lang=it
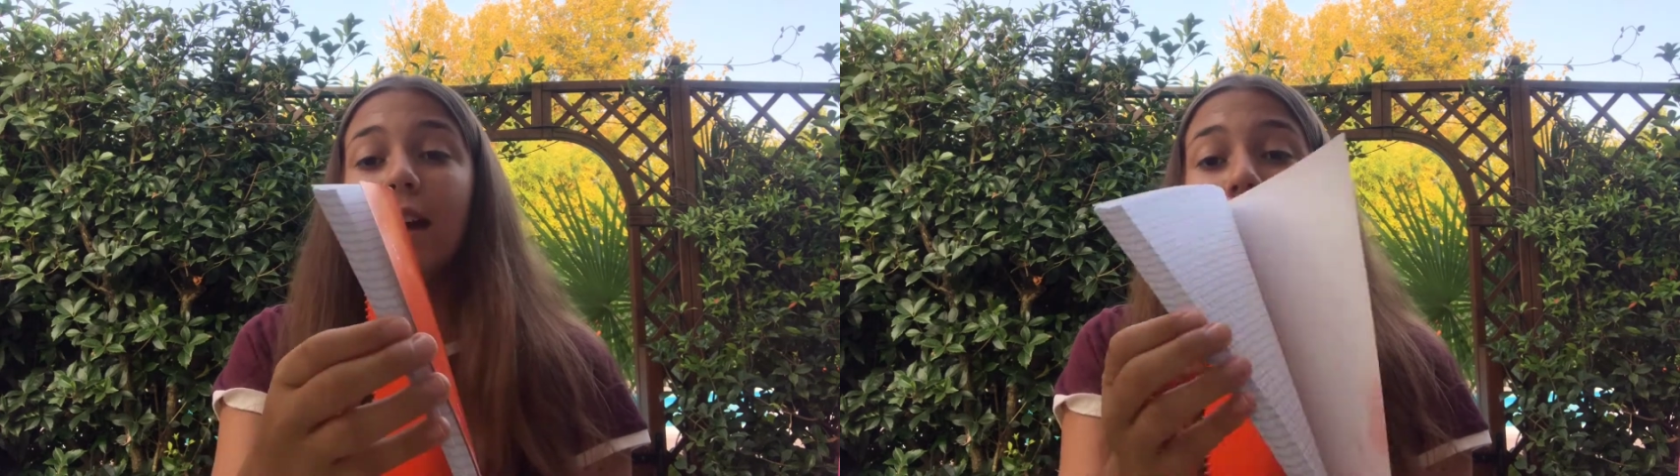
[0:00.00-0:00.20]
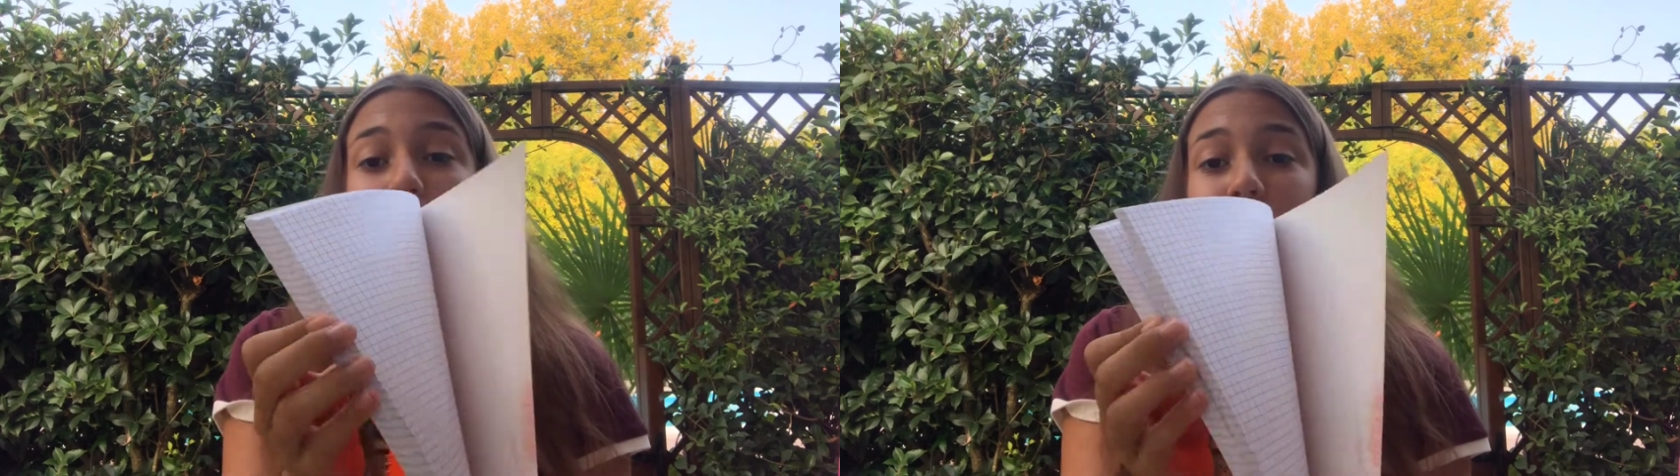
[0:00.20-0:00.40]

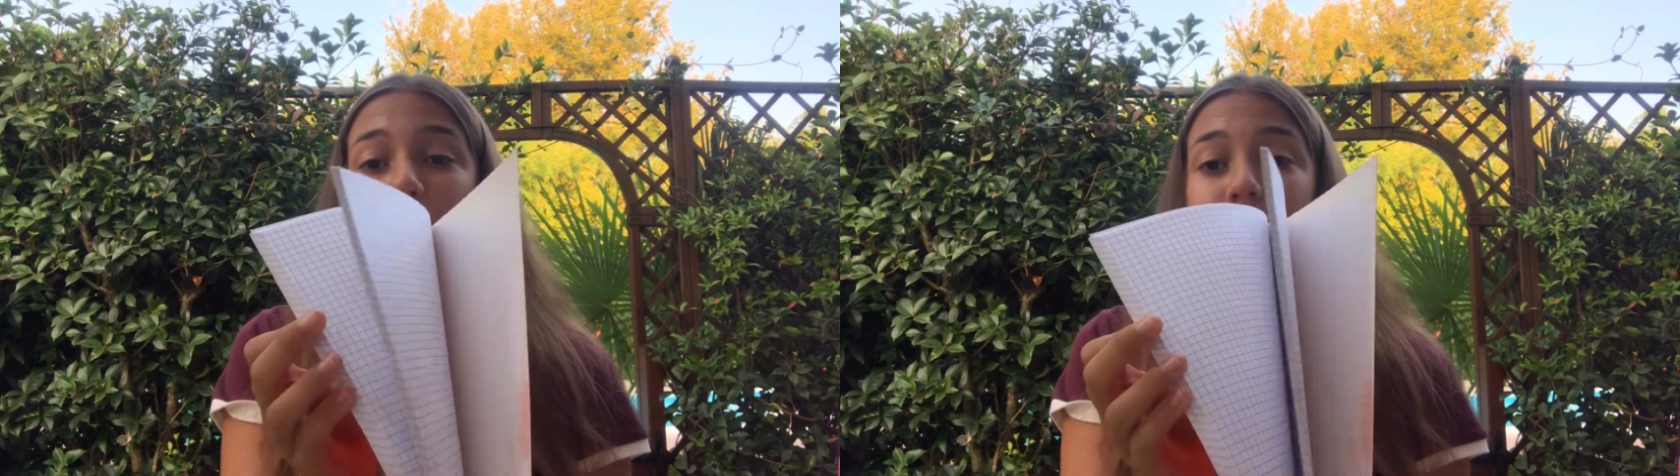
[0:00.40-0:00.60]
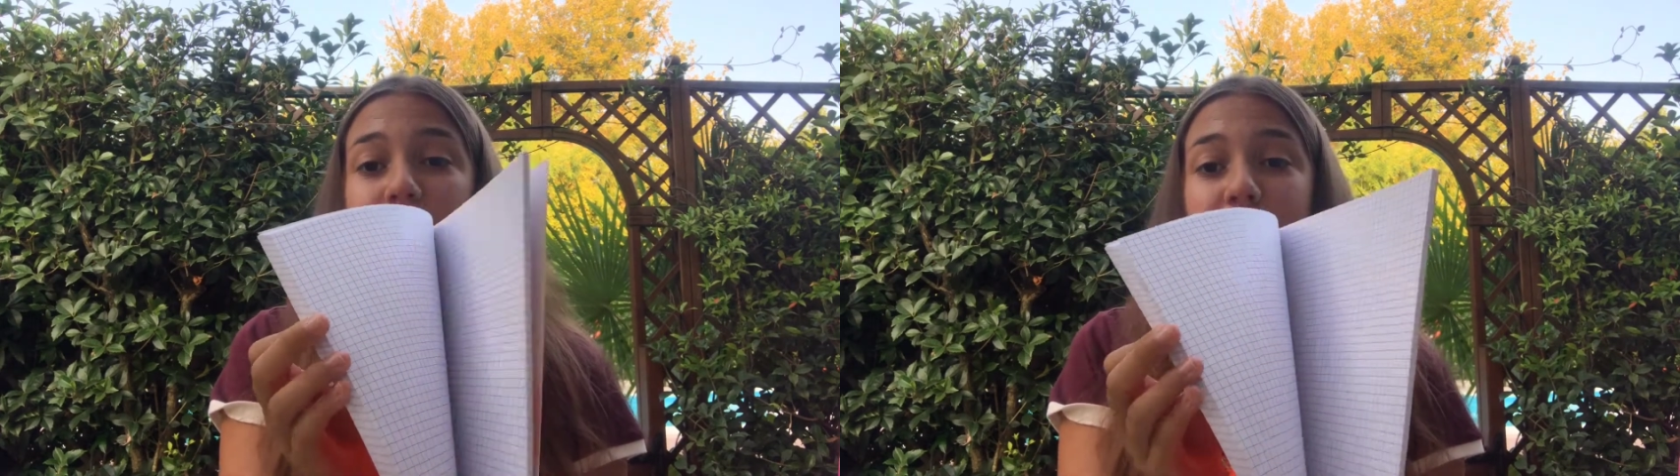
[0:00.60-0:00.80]
E
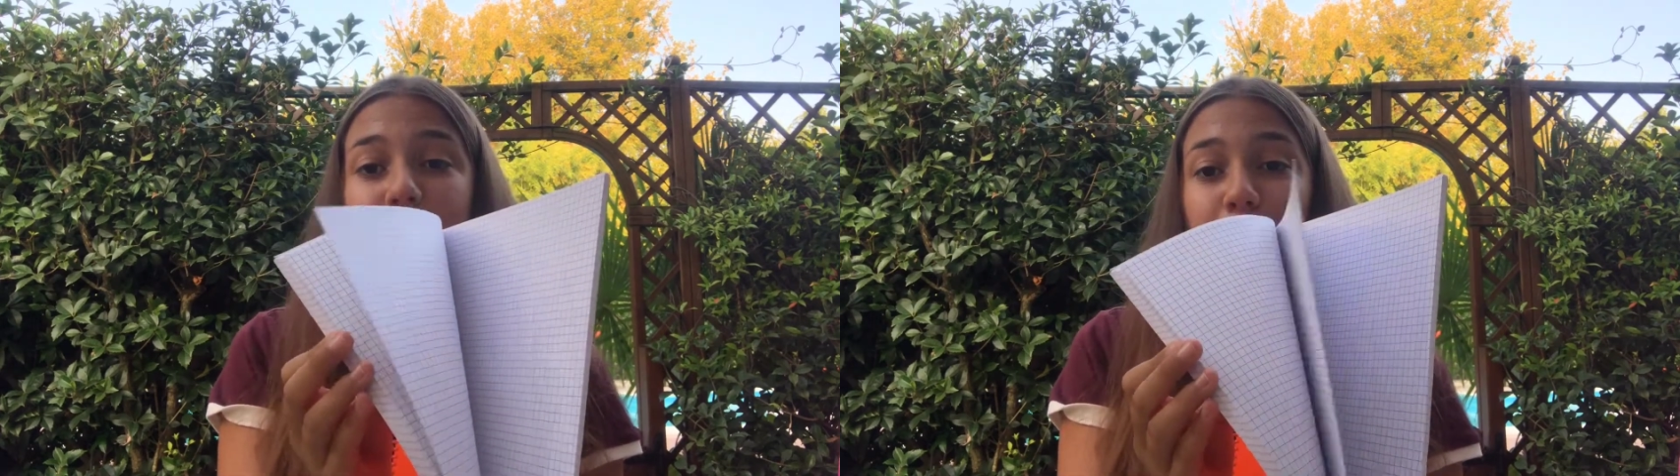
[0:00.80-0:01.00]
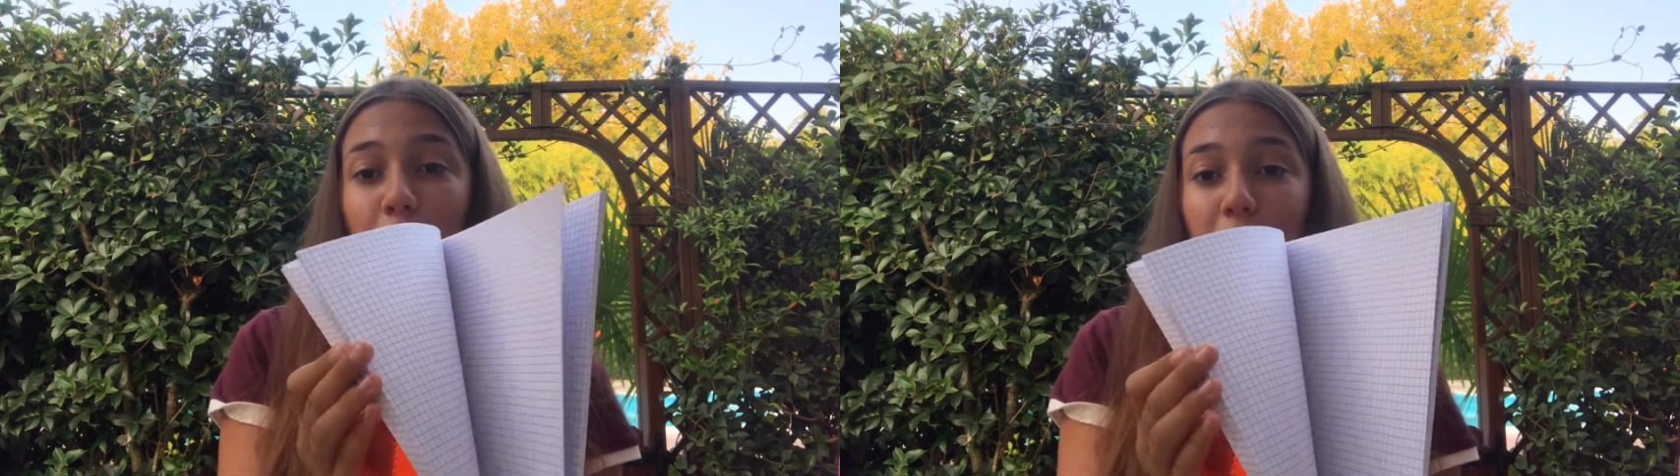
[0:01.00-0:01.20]
questi invece
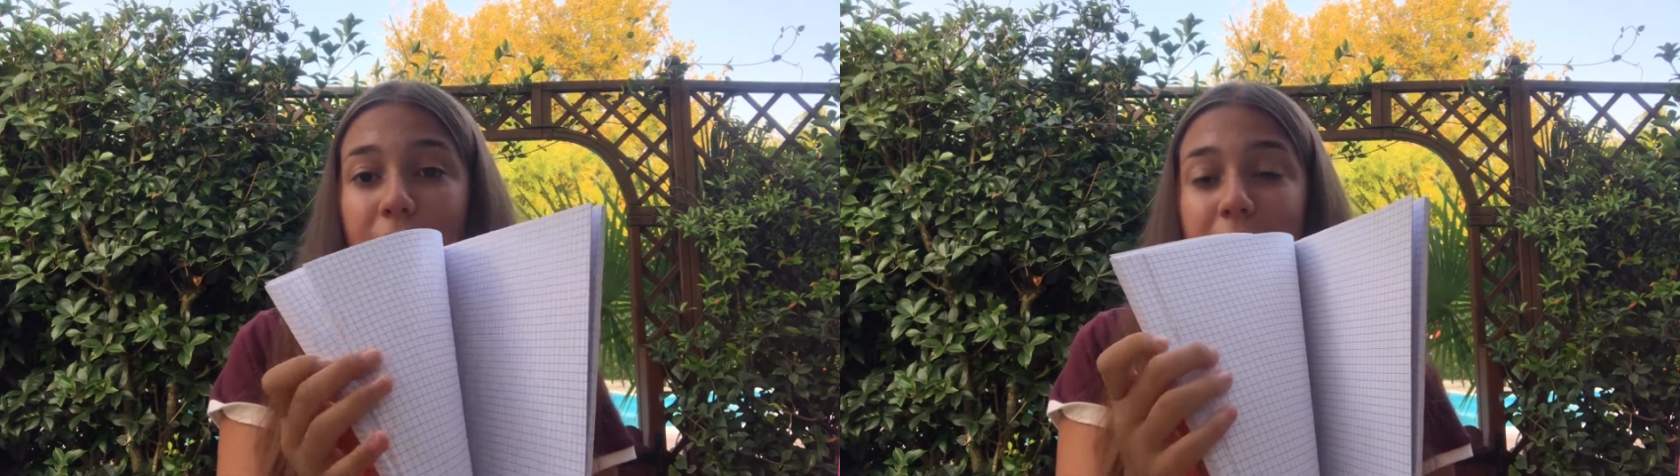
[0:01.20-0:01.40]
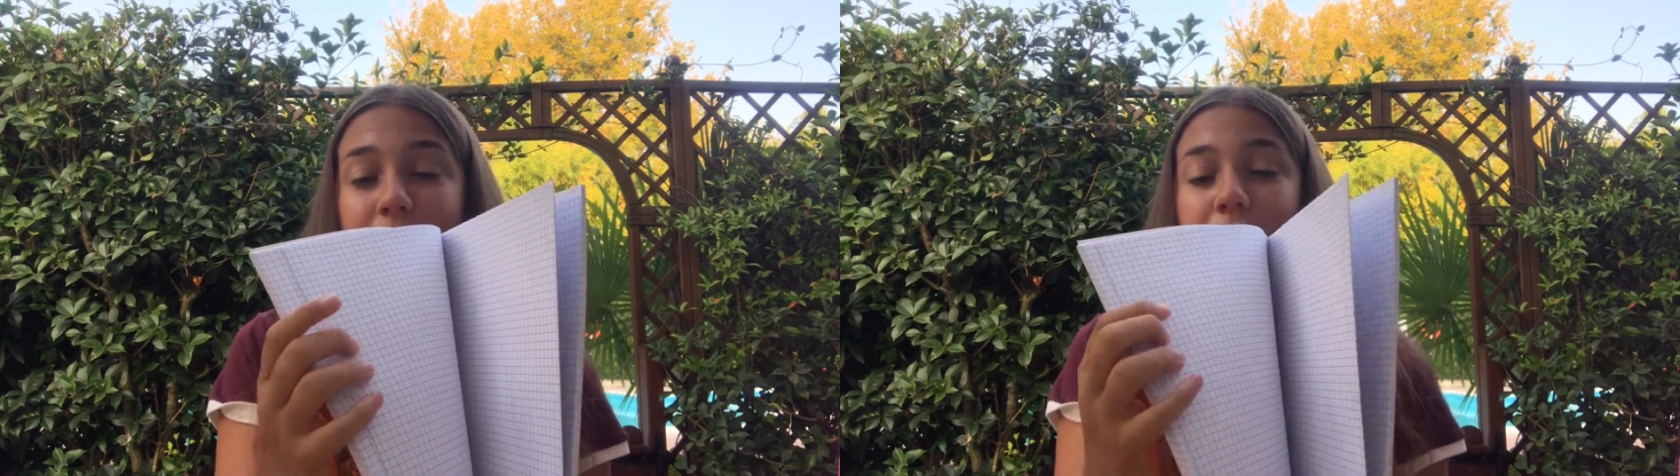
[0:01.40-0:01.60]
sono a
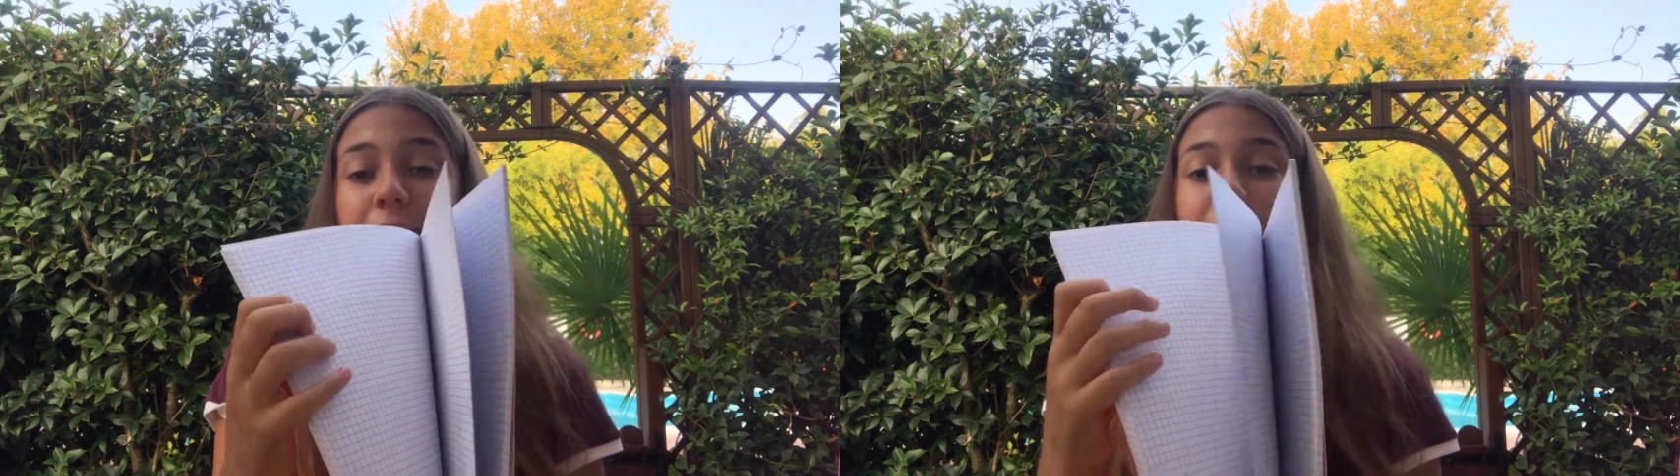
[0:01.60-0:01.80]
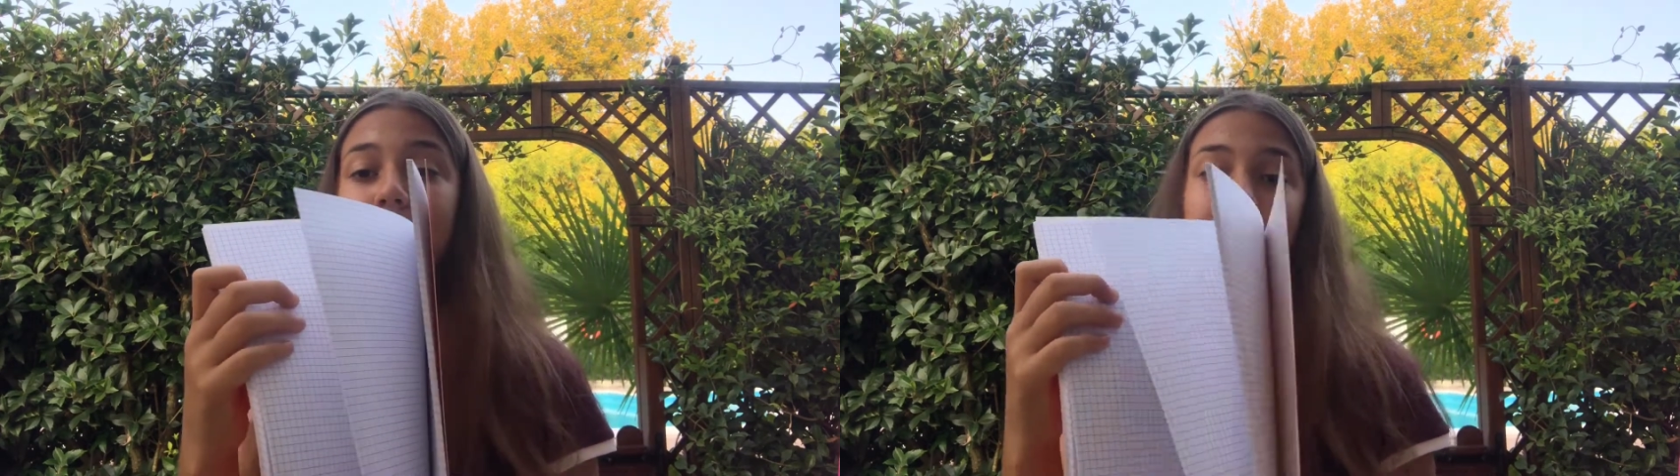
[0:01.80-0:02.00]

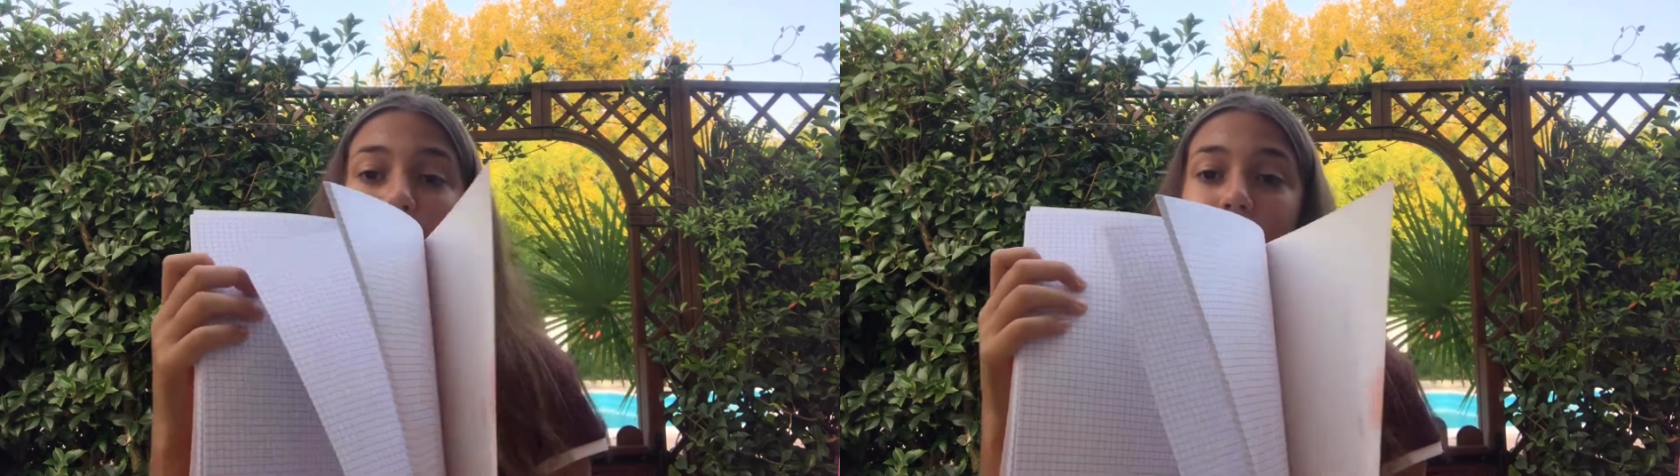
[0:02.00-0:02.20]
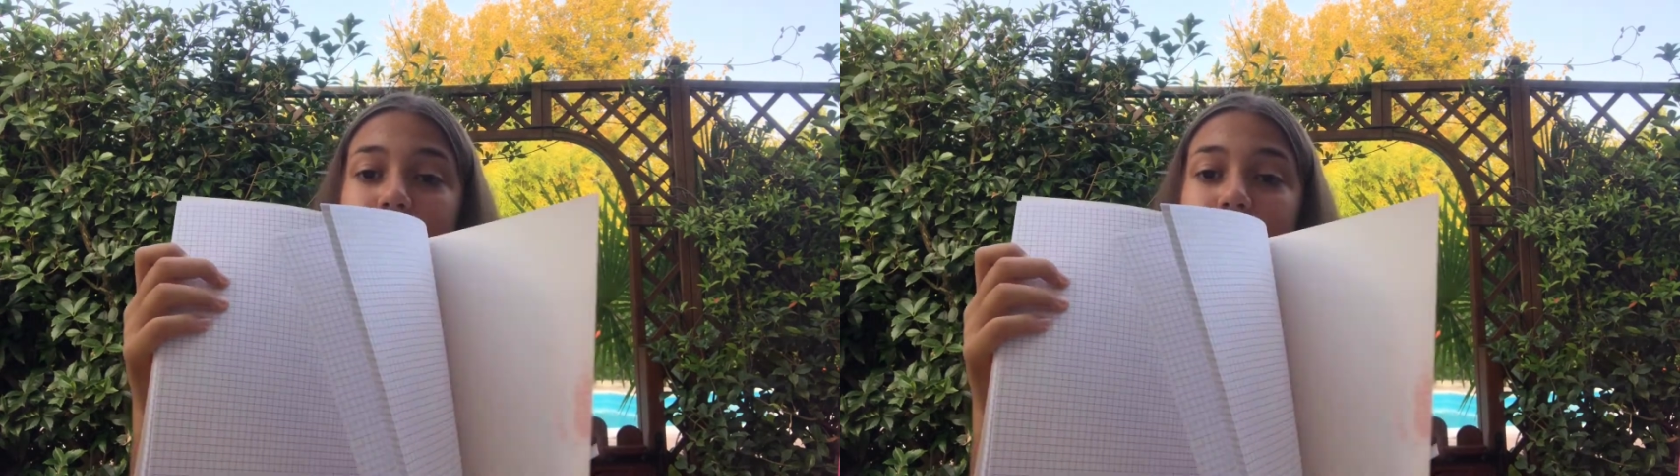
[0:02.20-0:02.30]
quadretti neri